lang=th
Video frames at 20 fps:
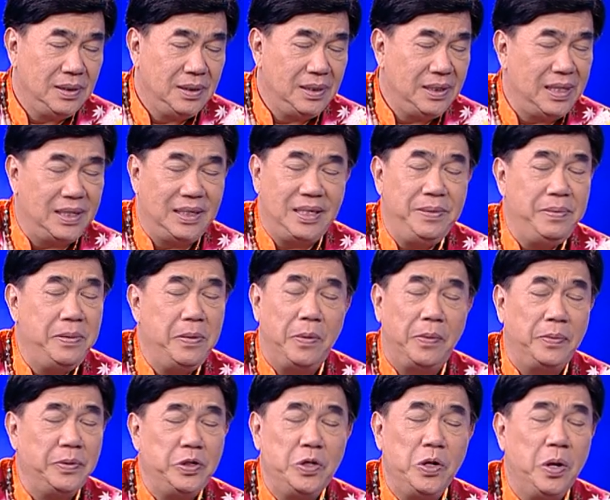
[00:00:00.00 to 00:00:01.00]
อย่างที่พี่บอ
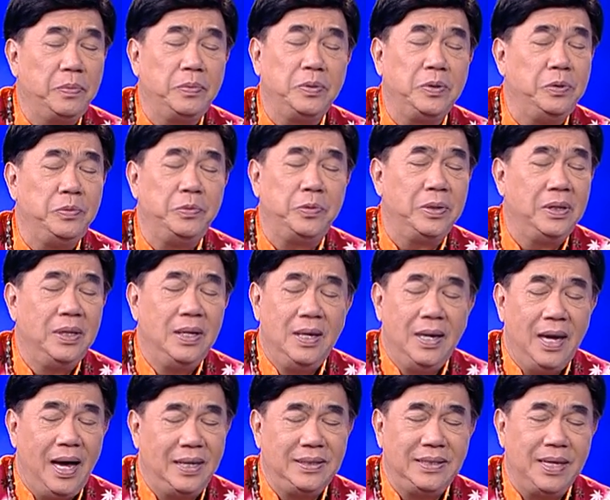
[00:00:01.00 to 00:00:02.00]
กชอบ
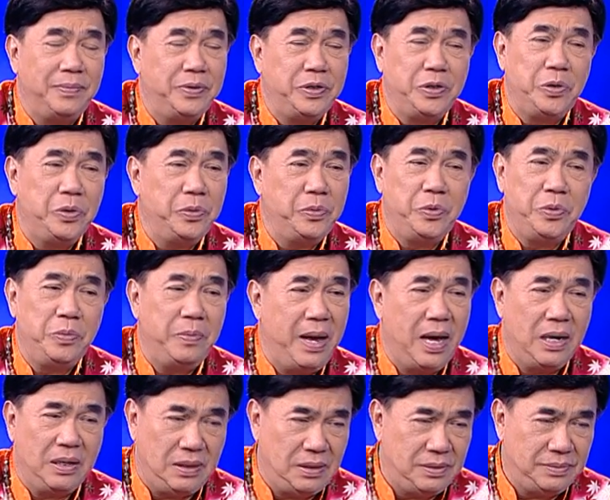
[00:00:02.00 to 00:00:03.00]
อาจารย์พิศนุพูดมา
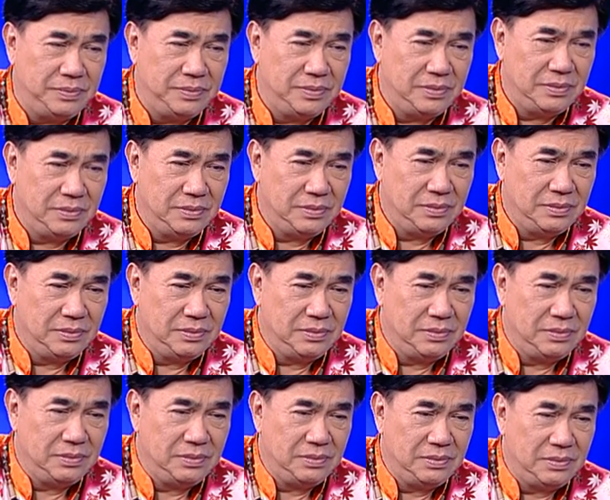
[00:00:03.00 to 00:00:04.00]
กเลย ครับ
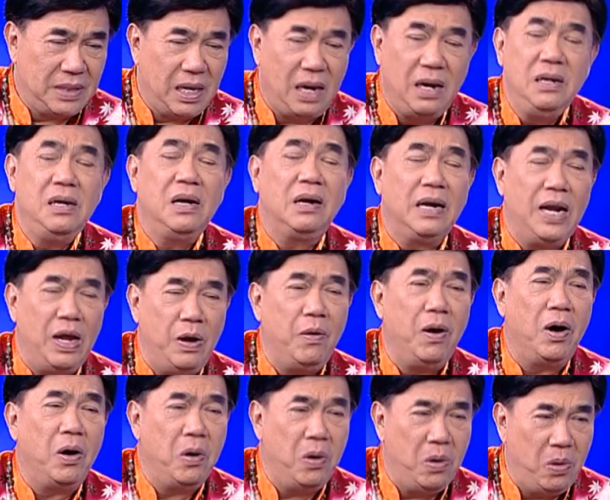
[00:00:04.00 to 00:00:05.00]
ถ้าเลือกเร็ว
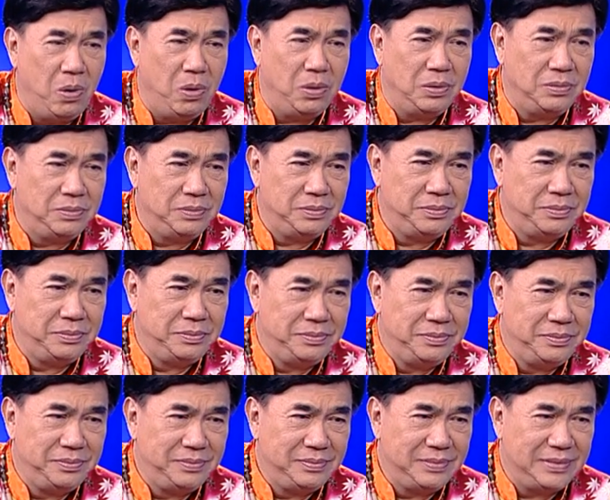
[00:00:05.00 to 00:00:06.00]
อะโง่
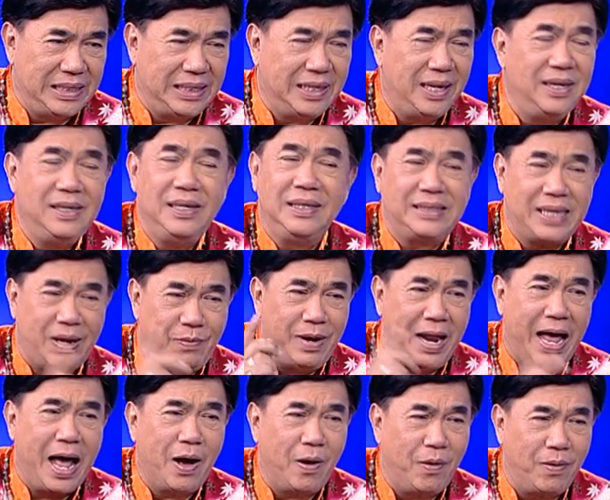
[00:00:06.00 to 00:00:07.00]
แต่ถ้าเลือกตามเว
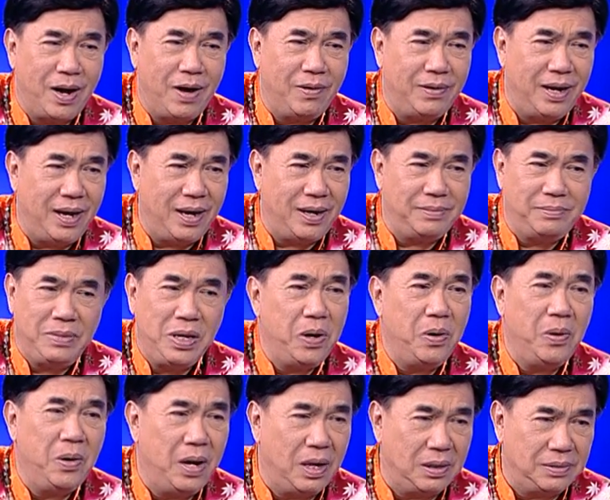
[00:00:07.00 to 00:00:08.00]
ลาของเราเนี่ยไม่
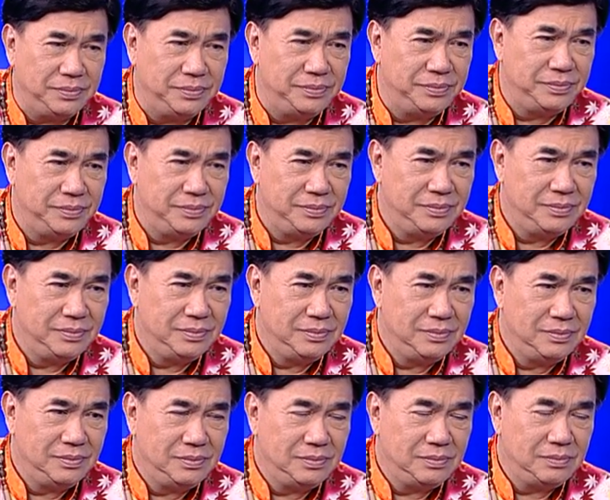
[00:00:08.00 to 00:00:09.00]
โง่หรอก ครับ
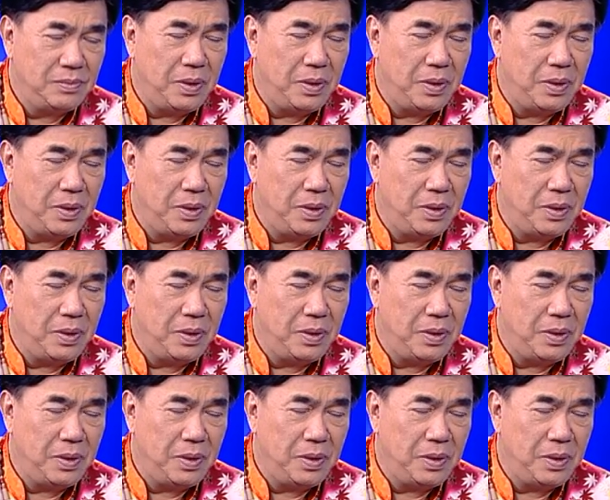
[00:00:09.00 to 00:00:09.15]
เพ